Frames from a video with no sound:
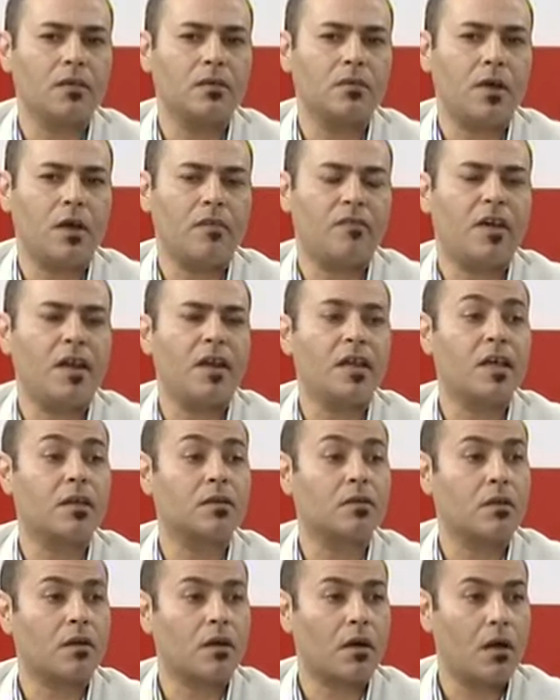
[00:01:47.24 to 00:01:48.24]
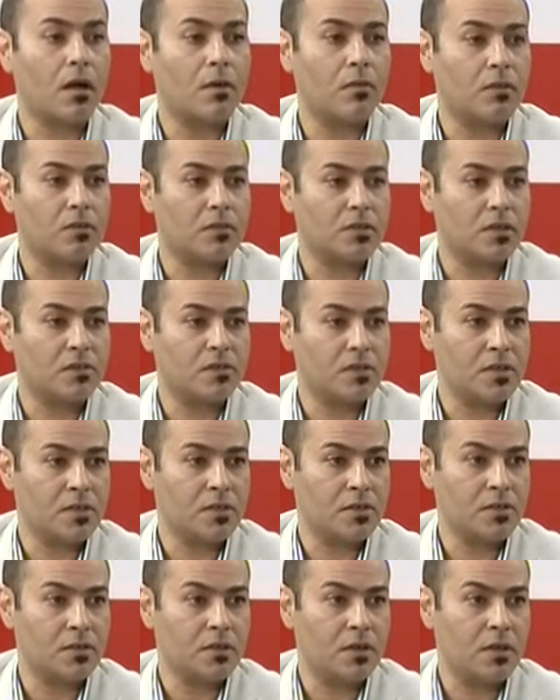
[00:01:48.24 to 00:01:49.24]
ضعف اليات الرقابه
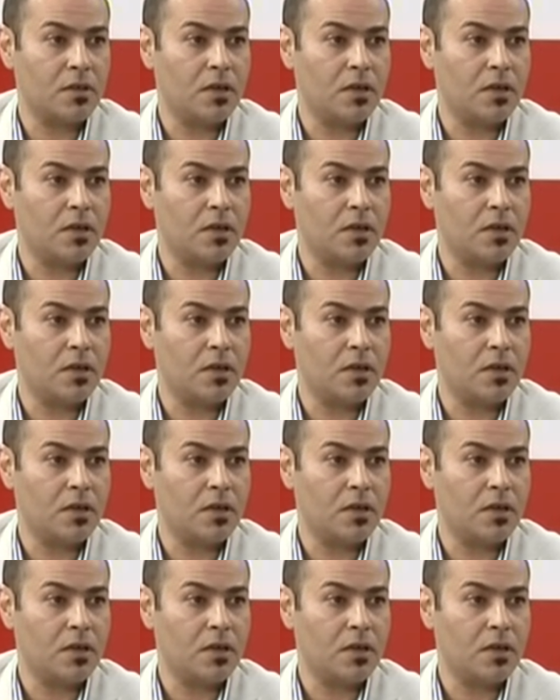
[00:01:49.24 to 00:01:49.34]
والتفتيش